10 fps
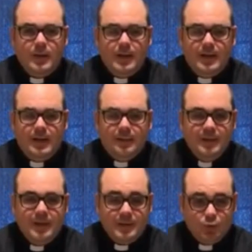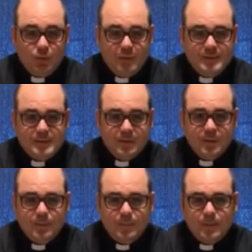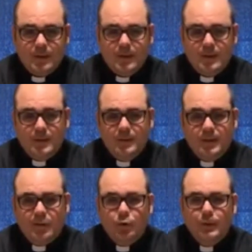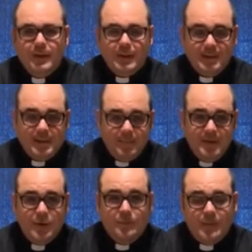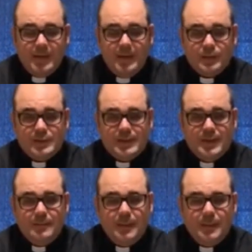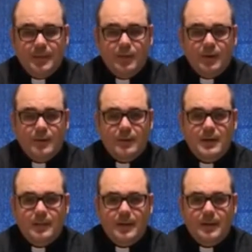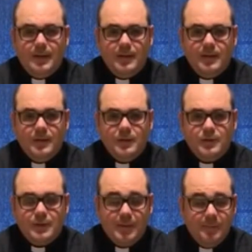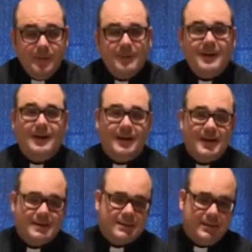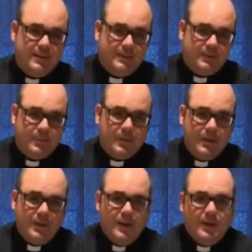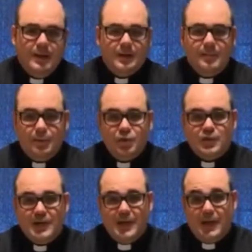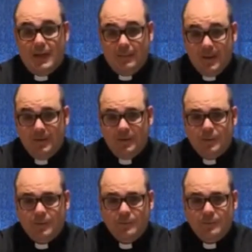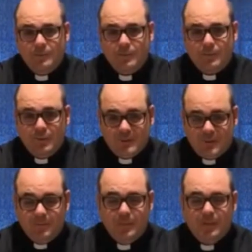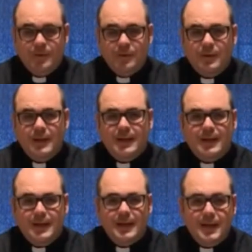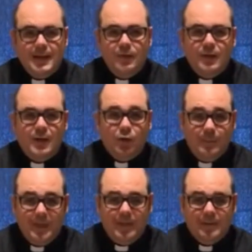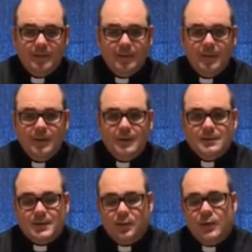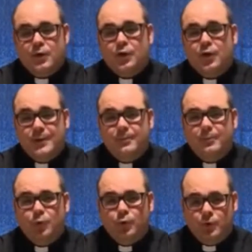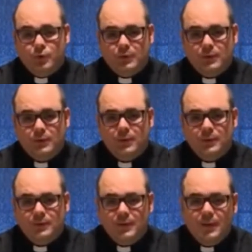a la fe de Jesucristo, descubren que también los paganos están empezando a recibir la palabra de Dios, en vez de alegrarse, le reprochan a Pedro a San Pedro, el que haya ido a comer, según ellos, con impuros, ¿no?